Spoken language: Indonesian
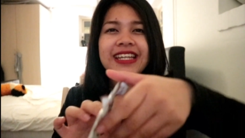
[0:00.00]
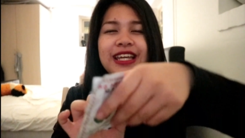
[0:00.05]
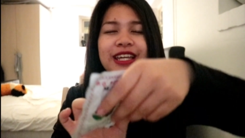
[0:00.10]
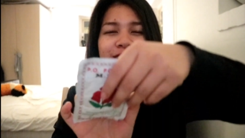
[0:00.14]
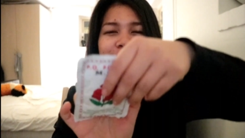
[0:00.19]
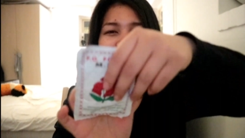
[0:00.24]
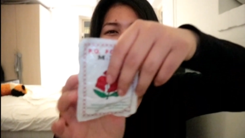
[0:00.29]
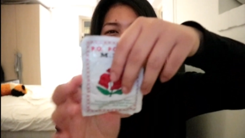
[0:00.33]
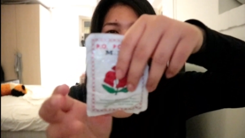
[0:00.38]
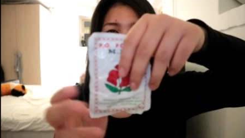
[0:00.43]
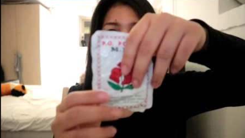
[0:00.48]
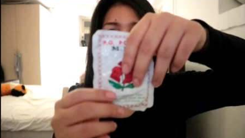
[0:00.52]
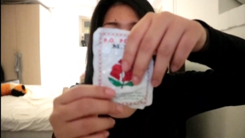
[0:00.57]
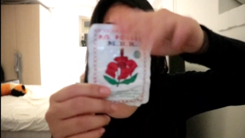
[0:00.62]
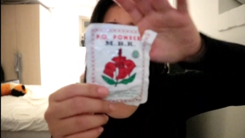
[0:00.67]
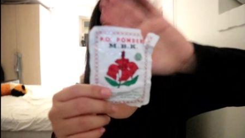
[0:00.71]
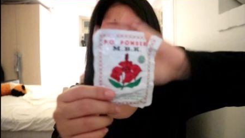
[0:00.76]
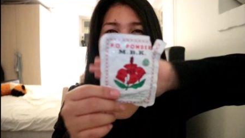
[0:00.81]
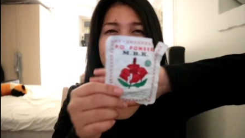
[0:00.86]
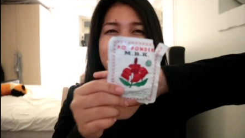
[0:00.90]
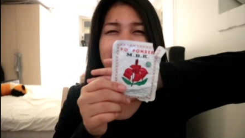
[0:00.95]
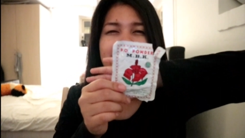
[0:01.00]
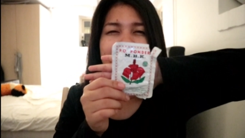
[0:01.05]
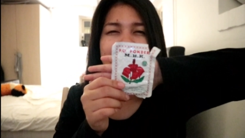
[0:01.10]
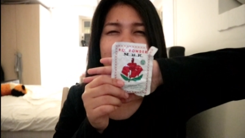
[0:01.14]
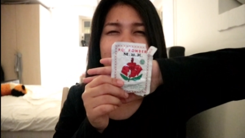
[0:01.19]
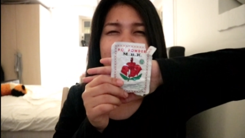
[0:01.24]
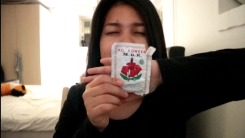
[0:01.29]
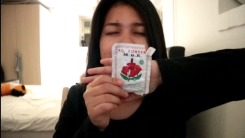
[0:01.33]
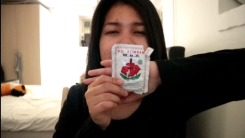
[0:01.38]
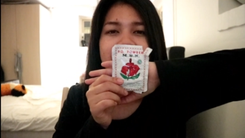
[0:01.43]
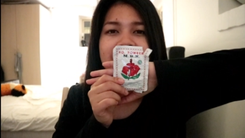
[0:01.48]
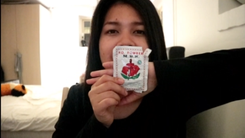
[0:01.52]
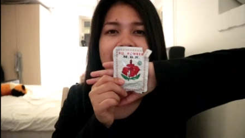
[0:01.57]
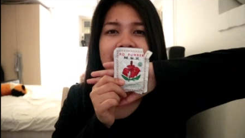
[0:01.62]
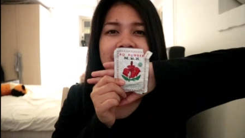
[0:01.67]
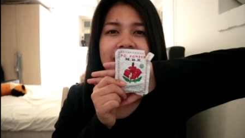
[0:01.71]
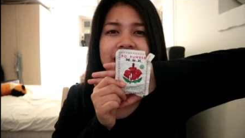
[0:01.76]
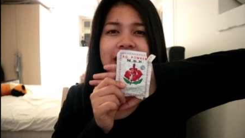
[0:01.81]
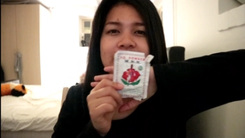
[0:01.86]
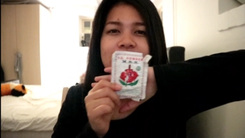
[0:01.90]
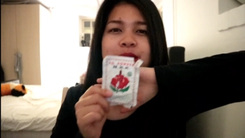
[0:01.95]
yaitu ini dia
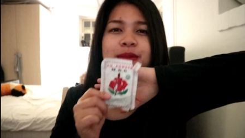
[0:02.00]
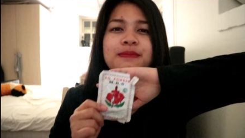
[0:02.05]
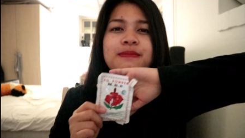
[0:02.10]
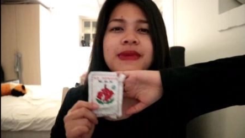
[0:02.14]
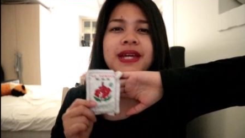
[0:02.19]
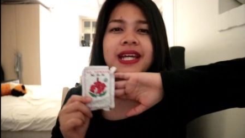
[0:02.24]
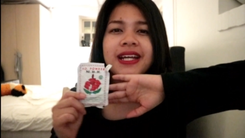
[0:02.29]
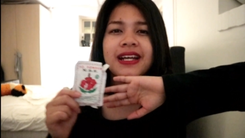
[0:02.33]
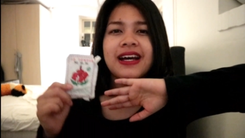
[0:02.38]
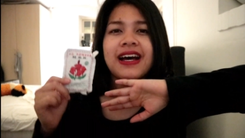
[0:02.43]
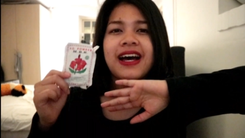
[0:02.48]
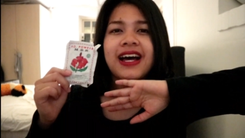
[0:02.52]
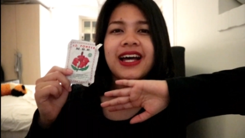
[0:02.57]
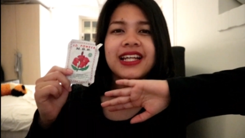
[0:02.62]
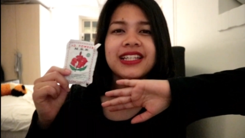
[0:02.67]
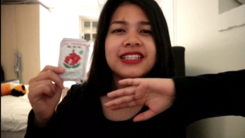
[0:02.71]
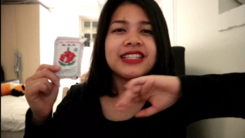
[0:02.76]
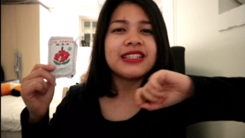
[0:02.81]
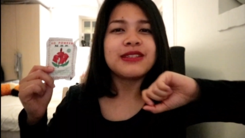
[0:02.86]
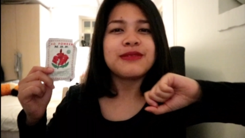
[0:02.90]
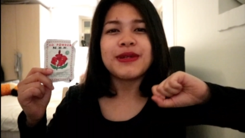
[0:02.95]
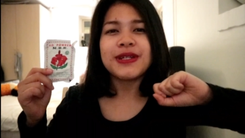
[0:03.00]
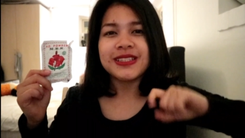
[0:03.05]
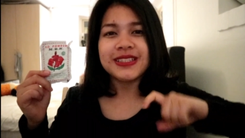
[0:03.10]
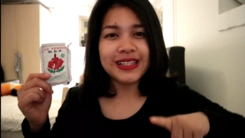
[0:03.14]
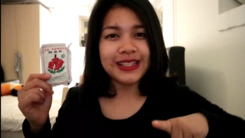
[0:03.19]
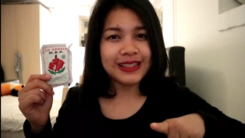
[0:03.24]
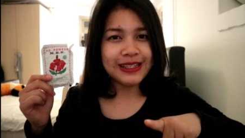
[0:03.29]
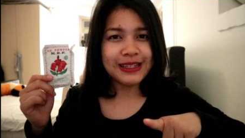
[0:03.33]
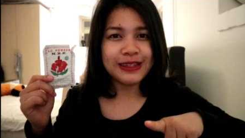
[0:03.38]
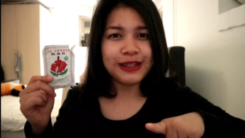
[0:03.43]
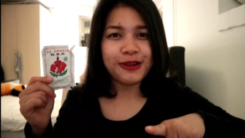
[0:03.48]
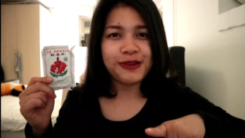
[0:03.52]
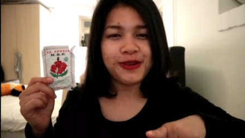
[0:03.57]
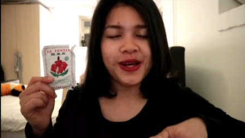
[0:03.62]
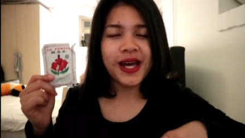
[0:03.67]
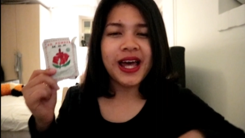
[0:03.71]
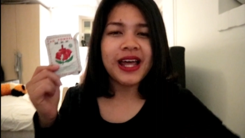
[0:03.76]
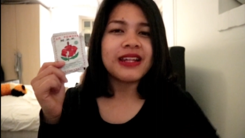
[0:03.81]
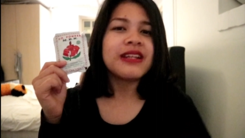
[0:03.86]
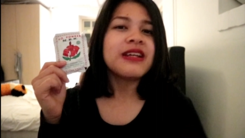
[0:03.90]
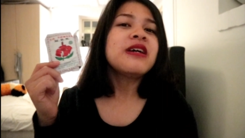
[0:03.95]
bedak MBK jadi pasti kalian tahu
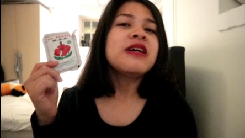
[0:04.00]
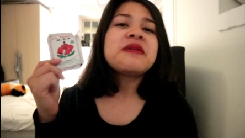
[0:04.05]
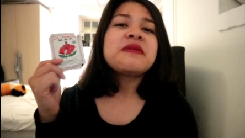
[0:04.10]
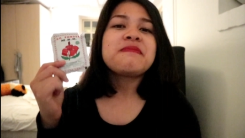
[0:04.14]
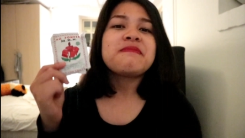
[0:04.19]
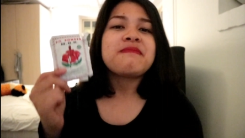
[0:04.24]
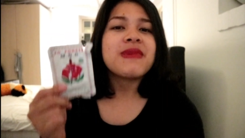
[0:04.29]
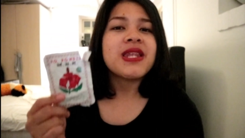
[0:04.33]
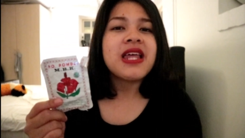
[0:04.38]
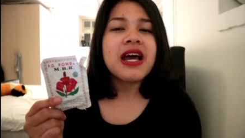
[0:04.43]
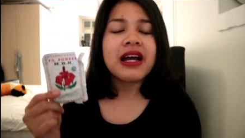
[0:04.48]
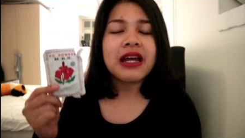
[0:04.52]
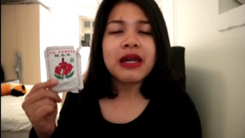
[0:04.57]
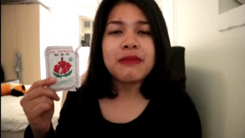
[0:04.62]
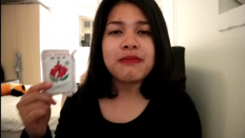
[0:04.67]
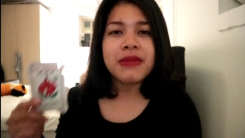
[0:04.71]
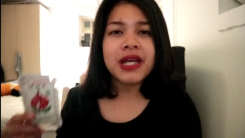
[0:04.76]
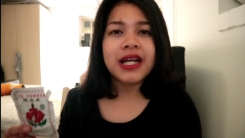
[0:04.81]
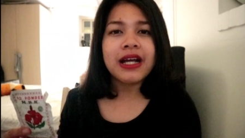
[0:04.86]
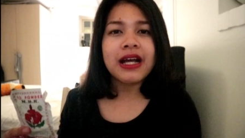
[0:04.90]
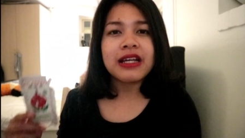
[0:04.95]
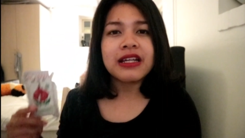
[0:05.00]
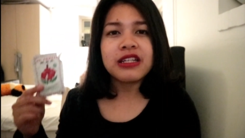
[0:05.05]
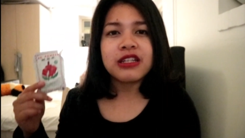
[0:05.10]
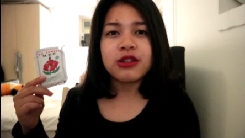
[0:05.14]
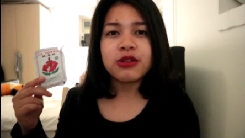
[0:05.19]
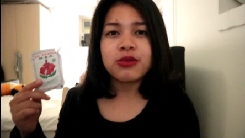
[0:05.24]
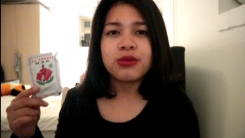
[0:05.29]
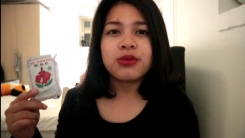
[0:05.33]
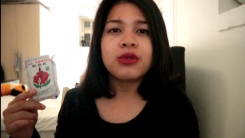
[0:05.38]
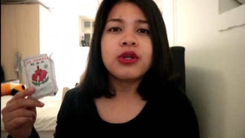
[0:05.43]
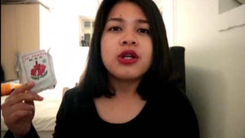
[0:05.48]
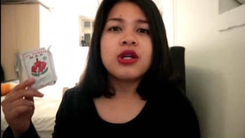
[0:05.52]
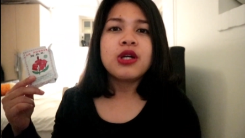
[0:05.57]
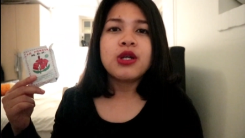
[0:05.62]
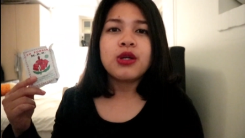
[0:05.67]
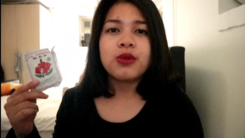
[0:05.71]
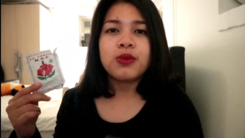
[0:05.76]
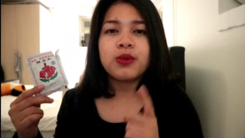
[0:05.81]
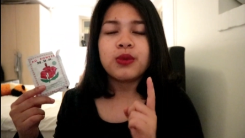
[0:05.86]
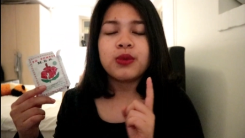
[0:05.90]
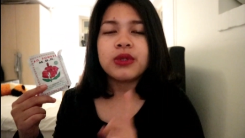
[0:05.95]
kan bedak MBK itu
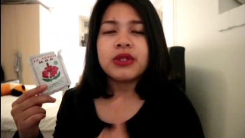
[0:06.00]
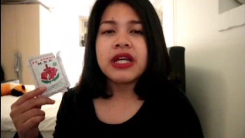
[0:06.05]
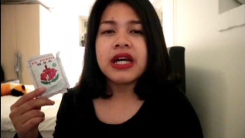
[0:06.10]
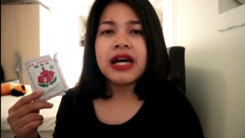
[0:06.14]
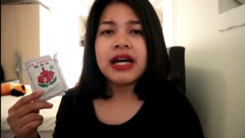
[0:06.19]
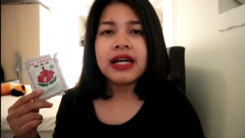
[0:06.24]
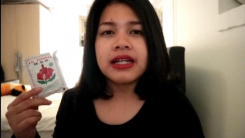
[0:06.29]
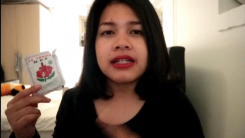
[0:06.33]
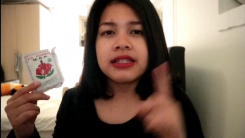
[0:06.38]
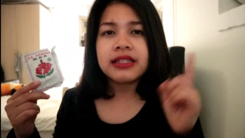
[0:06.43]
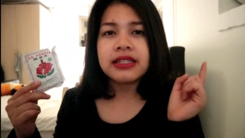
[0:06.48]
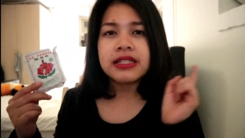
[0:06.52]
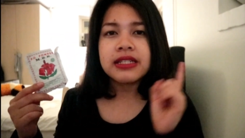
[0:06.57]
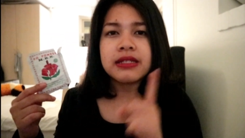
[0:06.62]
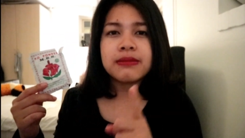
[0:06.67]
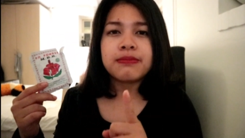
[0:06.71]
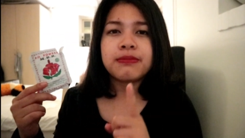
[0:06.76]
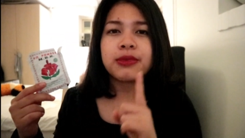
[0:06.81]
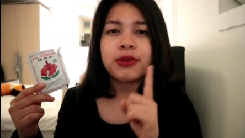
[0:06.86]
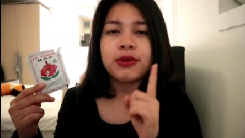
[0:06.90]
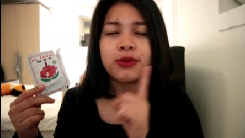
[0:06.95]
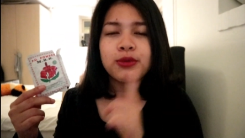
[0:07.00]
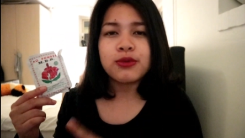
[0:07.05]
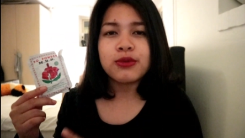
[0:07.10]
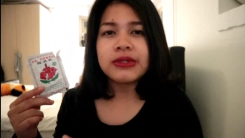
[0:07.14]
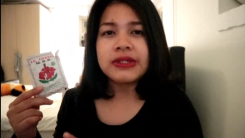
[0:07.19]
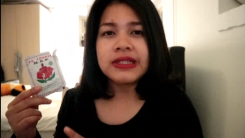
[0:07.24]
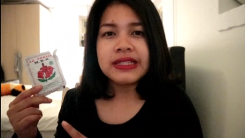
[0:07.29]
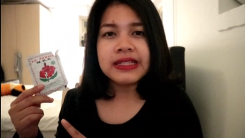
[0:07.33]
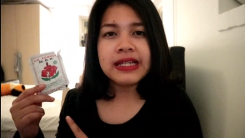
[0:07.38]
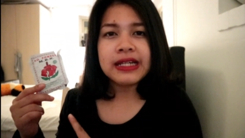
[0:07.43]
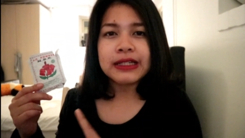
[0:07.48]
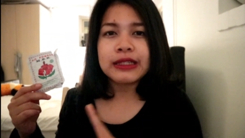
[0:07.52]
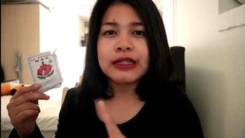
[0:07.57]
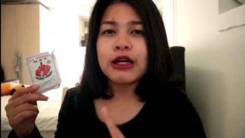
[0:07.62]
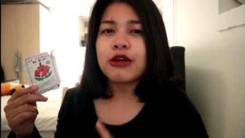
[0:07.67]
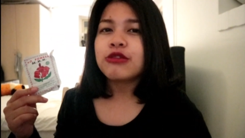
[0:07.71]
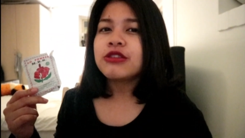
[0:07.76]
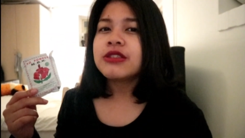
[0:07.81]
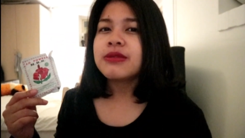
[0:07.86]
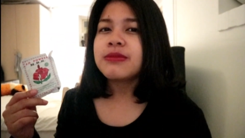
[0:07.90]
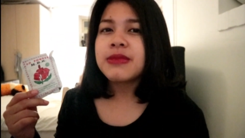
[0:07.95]
udah diproduksi dari
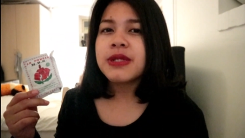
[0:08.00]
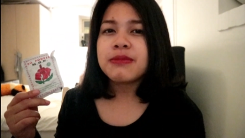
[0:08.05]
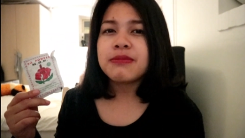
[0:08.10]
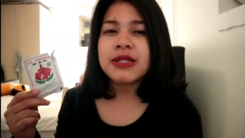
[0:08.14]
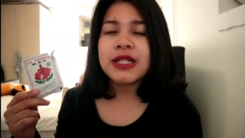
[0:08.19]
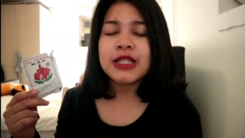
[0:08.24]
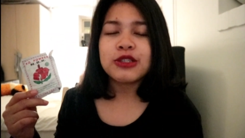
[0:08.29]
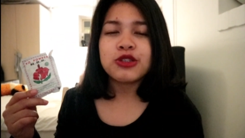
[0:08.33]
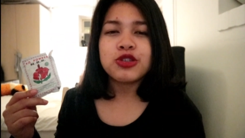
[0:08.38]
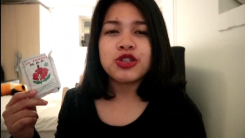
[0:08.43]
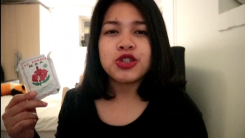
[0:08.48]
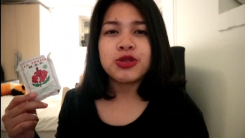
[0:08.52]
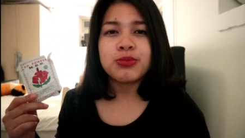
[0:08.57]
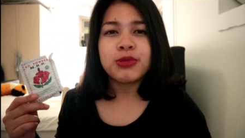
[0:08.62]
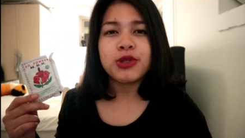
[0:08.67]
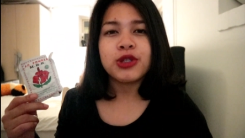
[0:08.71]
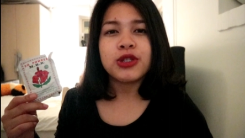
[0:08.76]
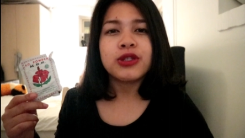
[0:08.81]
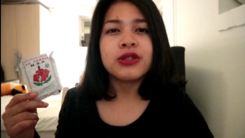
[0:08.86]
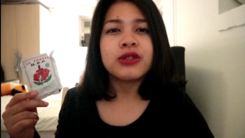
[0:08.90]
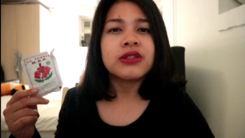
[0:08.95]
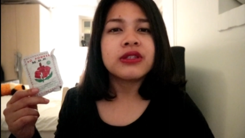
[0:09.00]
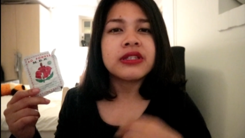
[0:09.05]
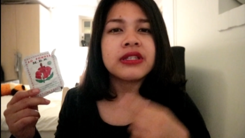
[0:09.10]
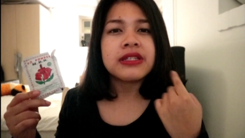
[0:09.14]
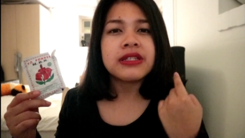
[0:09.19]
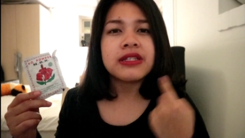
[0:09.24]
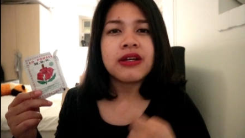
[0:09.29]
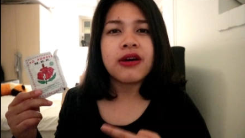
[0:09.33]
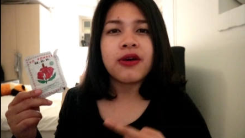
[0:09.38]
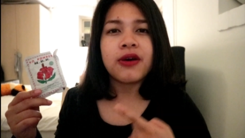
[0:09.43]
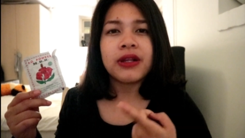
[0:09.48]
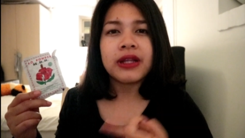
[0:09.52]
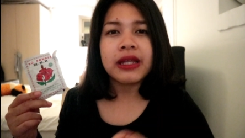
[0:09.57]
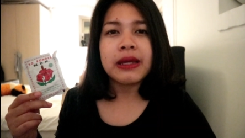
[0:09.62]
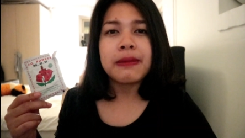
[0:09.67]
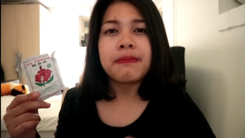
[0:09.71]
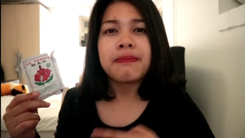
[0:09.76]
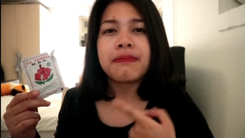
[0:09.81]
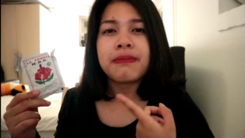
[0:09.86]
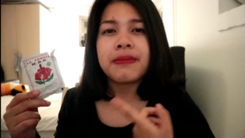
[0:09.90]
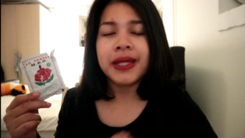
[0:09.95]
tahun 1970
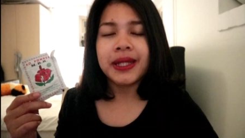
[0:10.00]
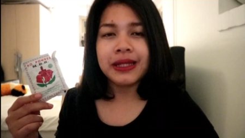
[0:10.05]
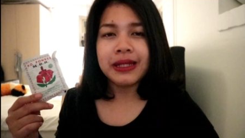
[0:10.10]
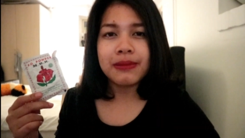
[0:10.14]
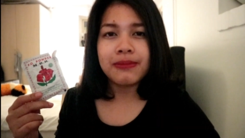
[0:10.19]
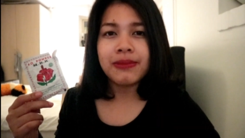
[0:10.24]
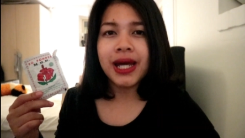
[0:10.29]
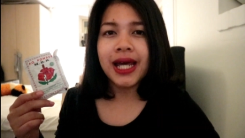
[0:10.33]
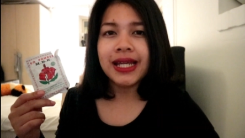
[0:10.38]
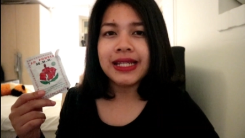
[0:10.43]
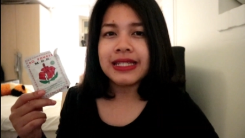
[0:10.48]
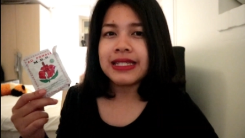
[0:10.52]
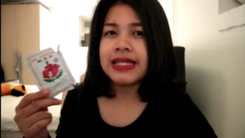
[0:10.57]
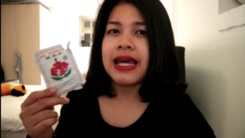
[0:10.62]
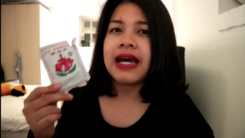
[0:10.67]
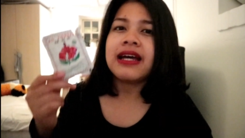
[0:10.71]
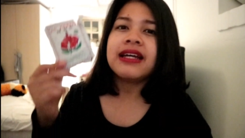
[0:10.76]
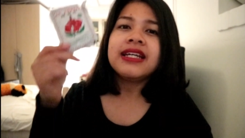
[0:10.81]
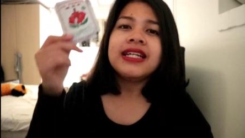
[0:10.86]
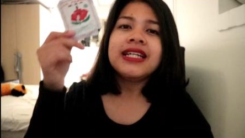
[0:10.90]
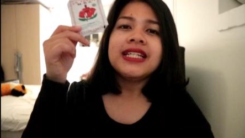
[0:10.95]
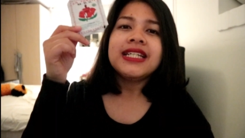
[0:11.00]
oleh PT Bahagia.